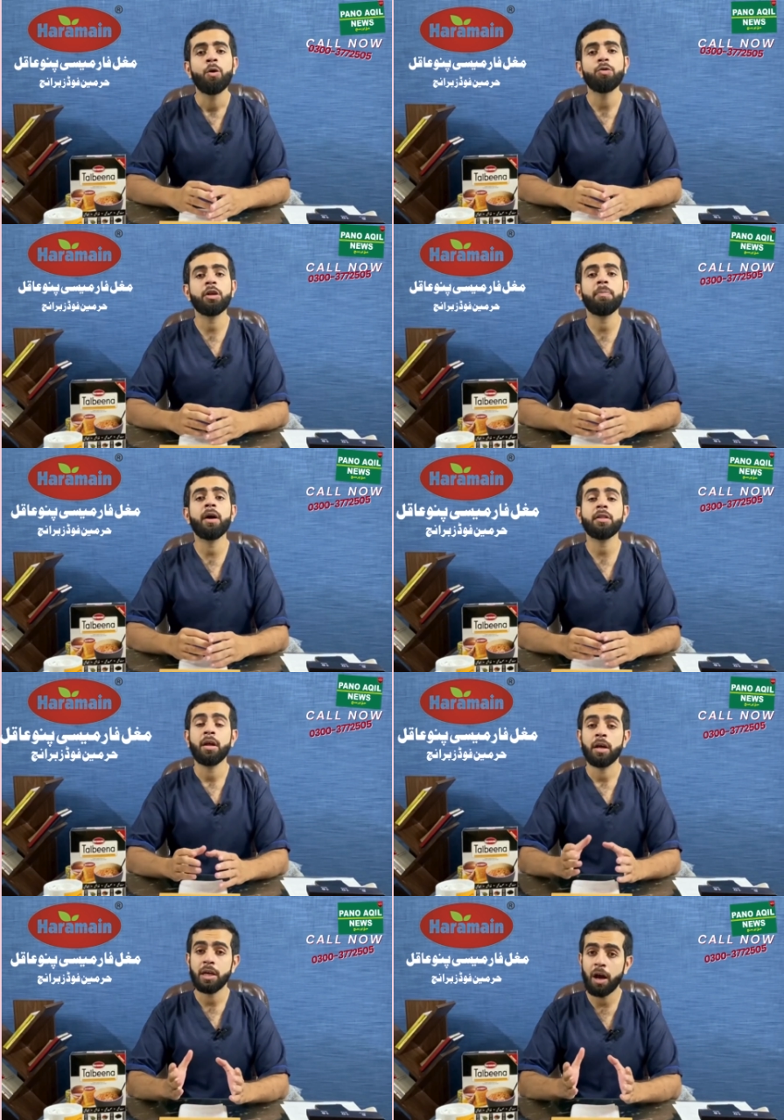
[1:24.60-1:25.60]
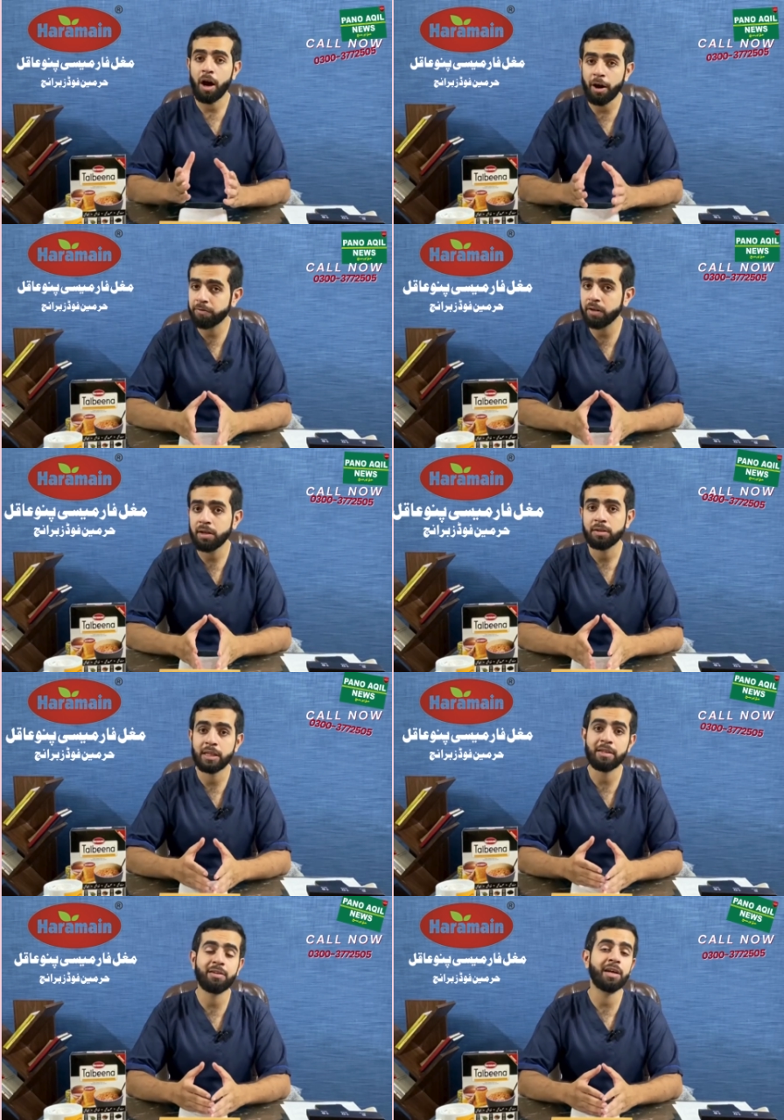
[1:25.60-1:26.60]
उसके बाद ये हाफजा
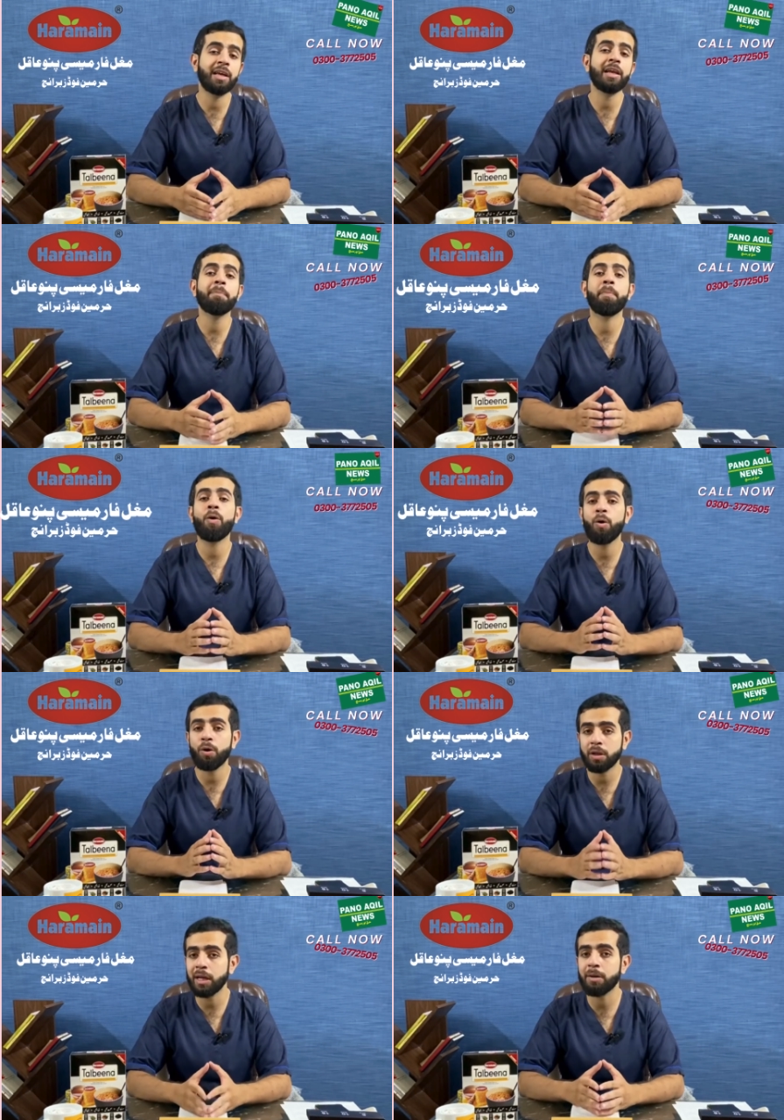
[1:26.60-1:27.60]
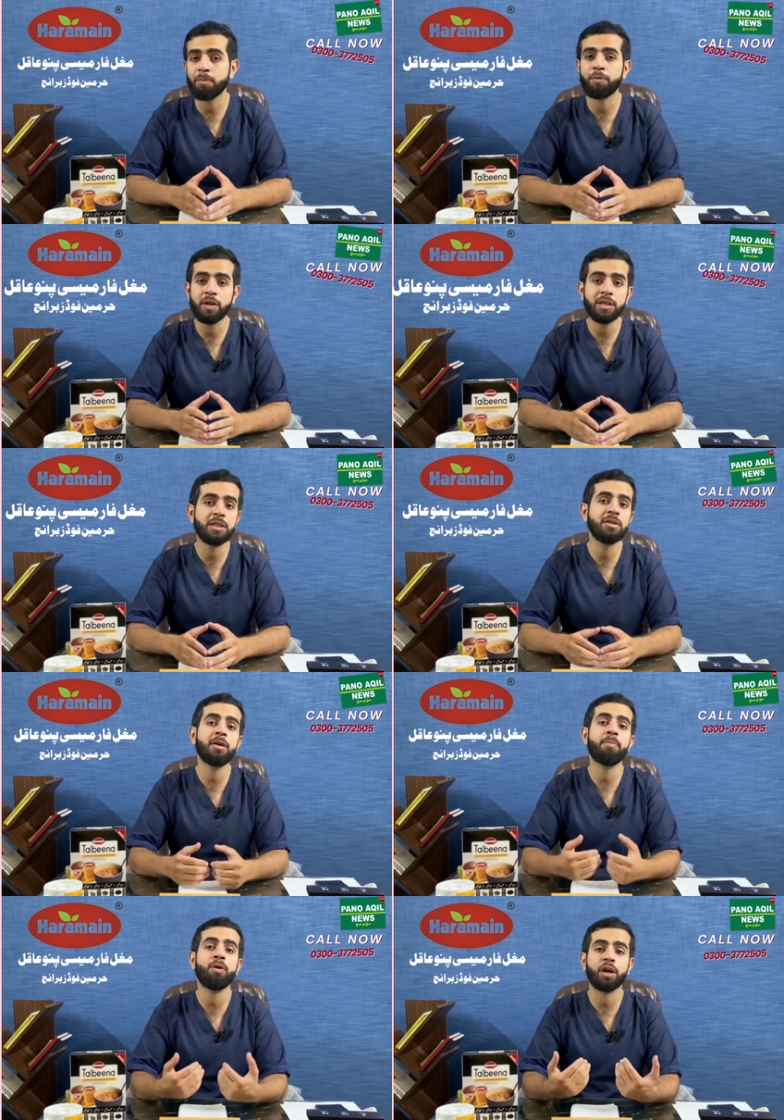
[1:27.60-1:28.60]
तेज करने के लिए बहुत एक मुफीद चीज है
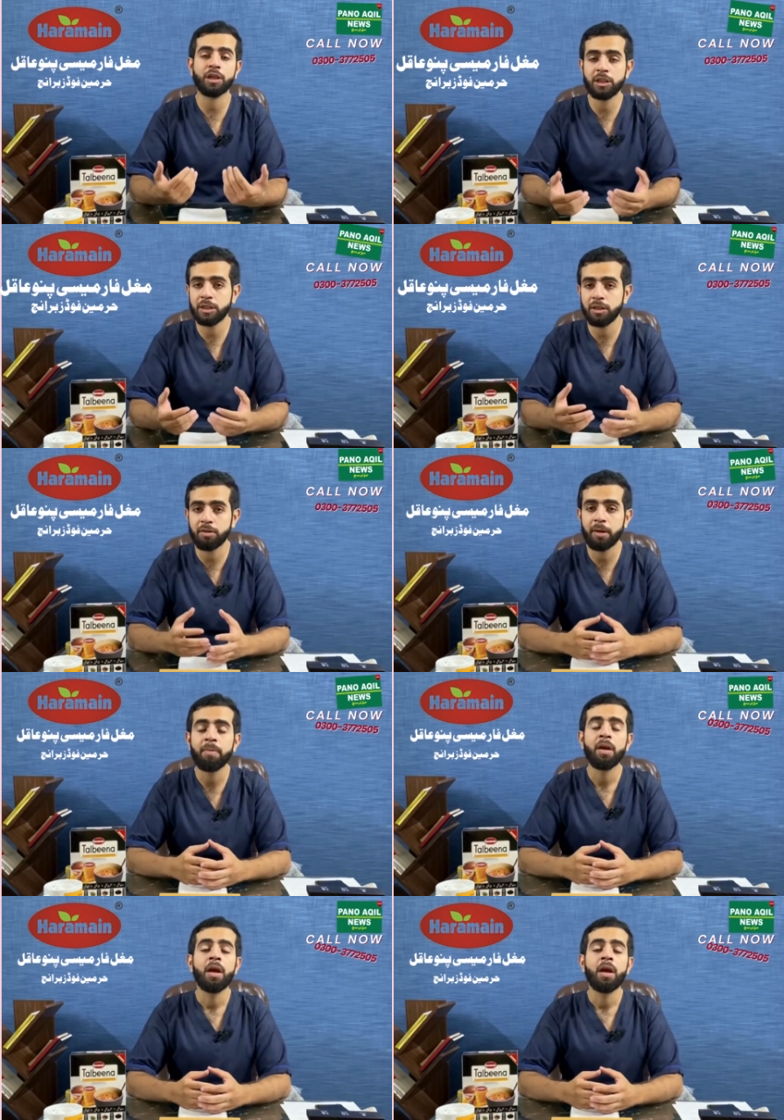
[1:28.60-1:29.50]
बहुत अच्छी चीज है